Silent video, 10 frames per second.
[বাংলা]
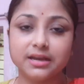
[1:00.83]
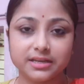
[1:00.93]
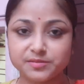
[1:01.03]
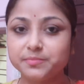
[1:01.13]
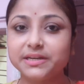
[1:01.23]

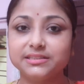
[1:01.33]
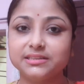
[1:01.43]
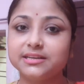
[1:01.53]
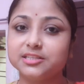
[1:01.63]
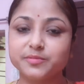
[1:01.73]
হাজব্যান্ড বাড়িতে
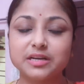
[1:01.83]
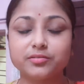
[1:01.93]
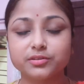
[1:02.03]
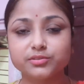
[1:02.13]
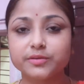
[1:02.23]
নিয়ে হাজব্যান্ড
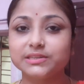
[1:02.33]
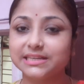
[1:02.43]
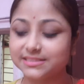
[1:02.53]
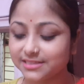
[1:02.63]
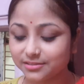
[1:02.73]
আউট অফ টাউন
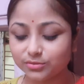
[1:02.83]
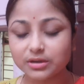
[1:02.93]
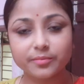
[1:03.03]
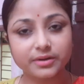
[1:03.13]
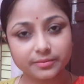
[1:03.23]
গেছে তো
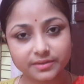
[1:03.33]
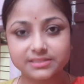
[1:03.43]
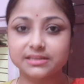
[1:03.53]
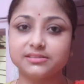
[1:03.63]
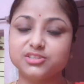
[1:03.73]
আমরা আমরাই
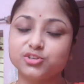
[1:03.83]
যাচ্ছি